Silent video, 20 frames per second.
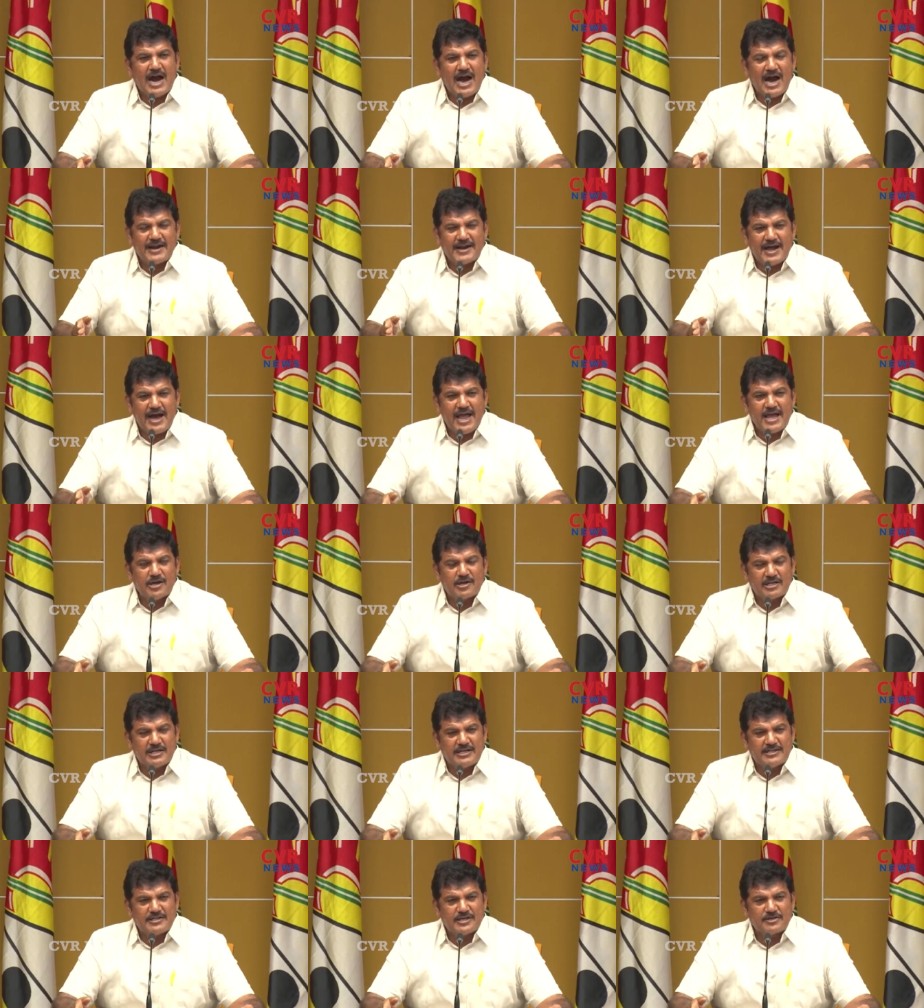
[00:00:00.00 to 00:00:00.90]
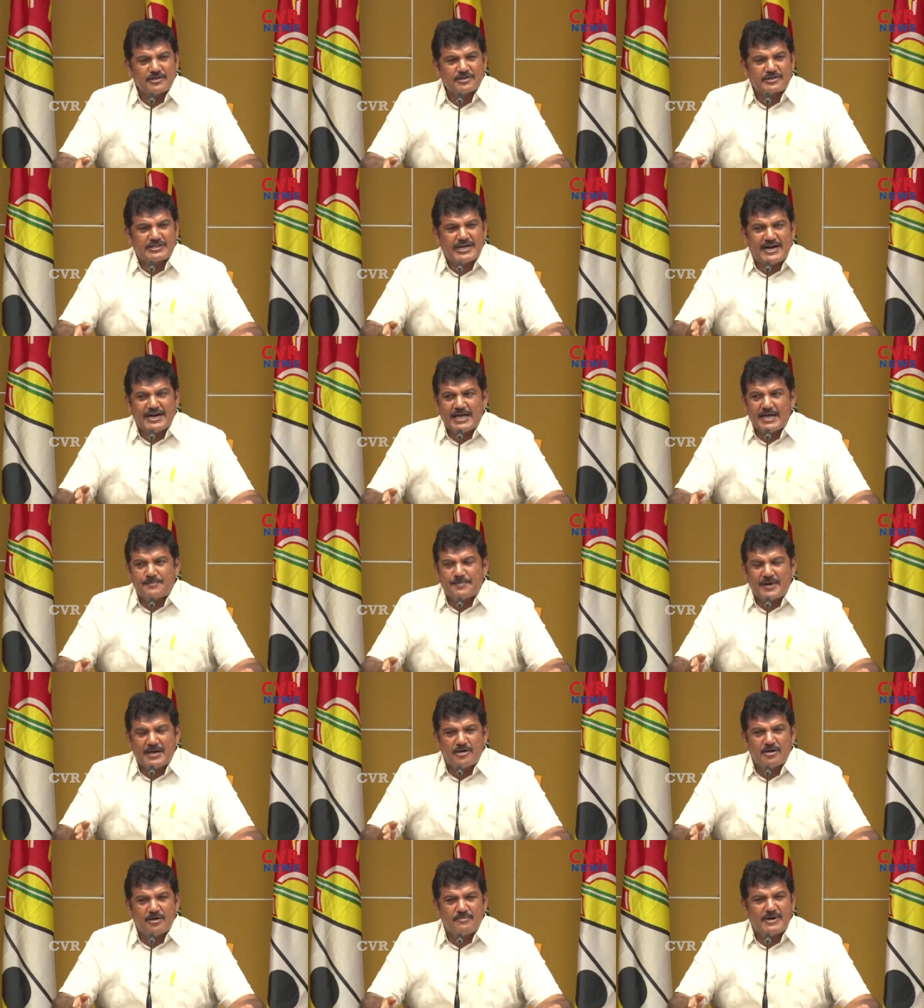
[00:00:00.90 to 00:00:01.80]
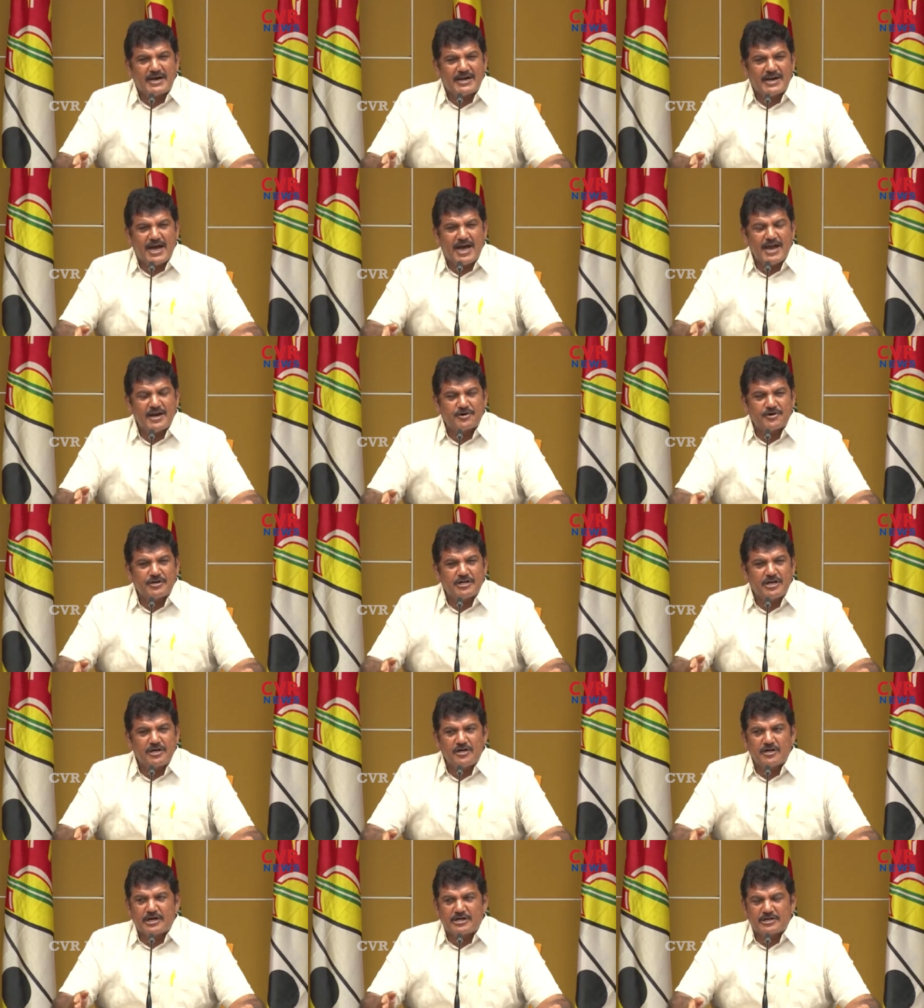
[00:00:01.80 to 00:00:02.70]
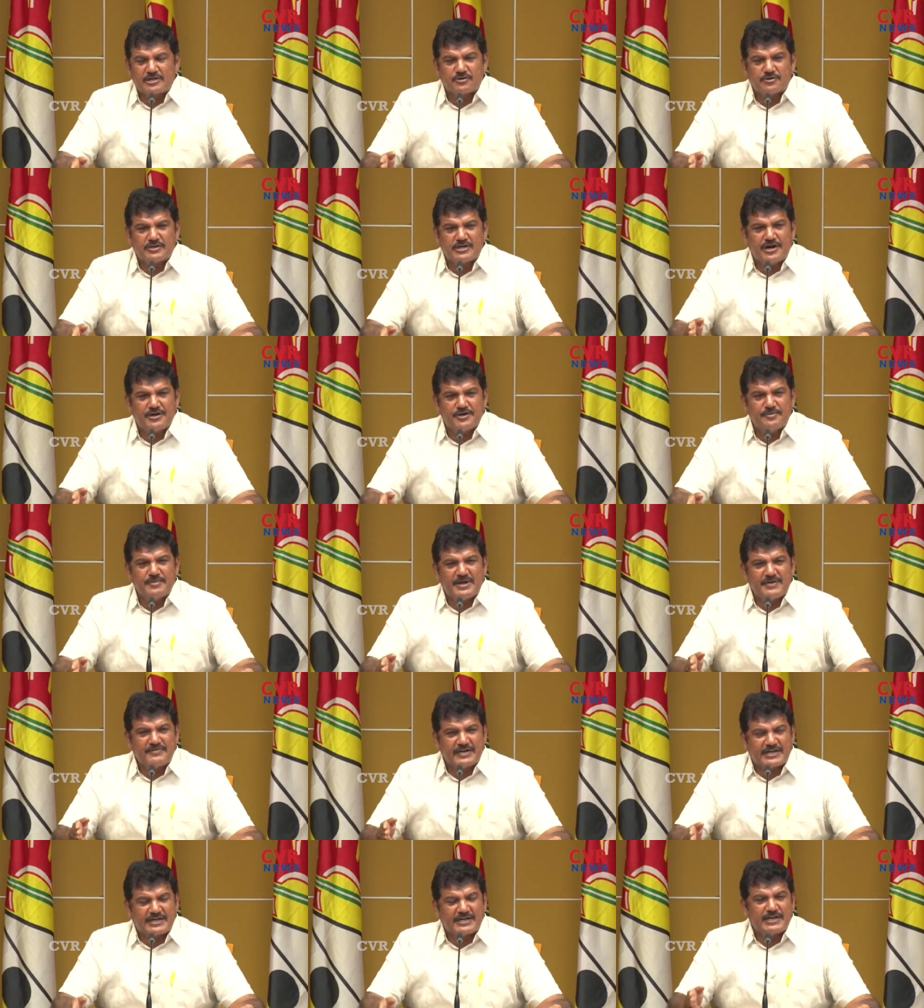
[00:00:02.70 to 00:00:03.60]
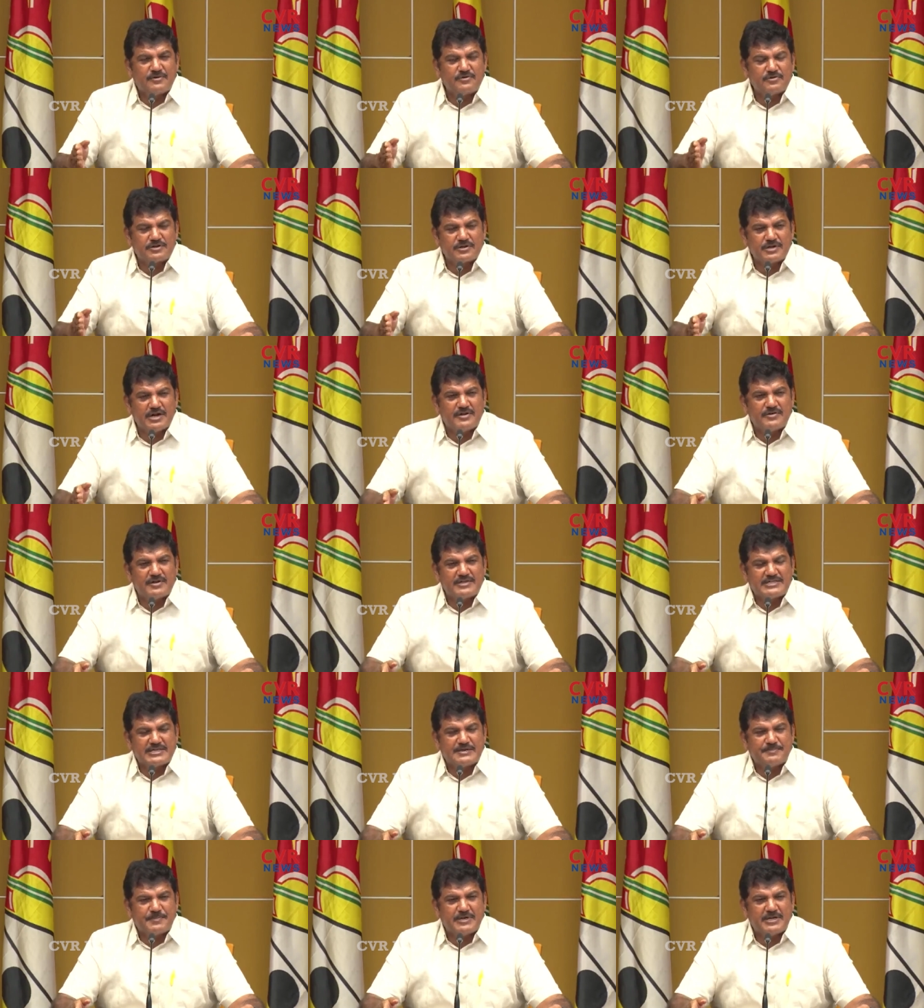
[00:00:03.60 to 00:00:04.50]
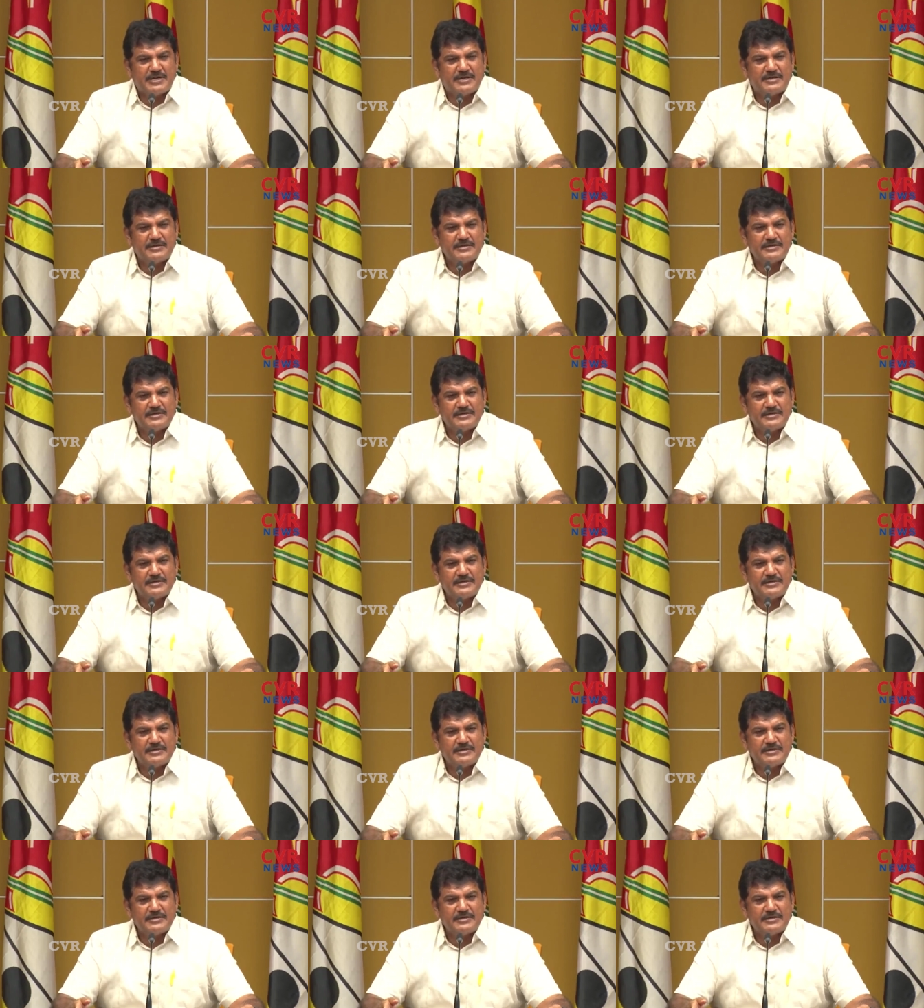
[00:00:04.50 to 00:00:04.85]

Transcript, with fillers: ఆ నాయకులందరూ తాడేపల్లిలో మా నాయకుడు ఇల్లు కట్టుకున్నాడు మేము ఇక్కడే ఉంటున్నామని చెప్పి